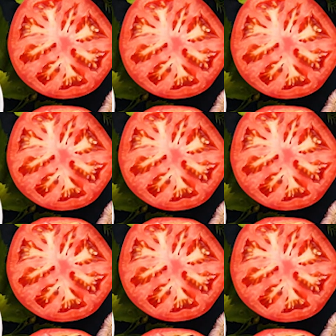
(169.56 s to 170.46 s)
eso va
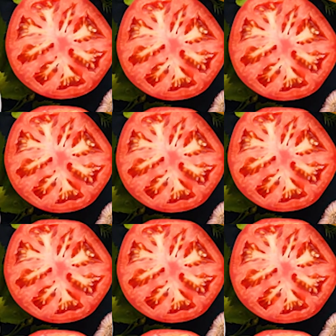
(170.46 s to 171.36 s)
formando y va a lo
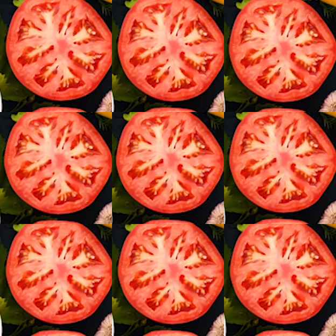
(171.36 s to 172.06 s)
largo del día,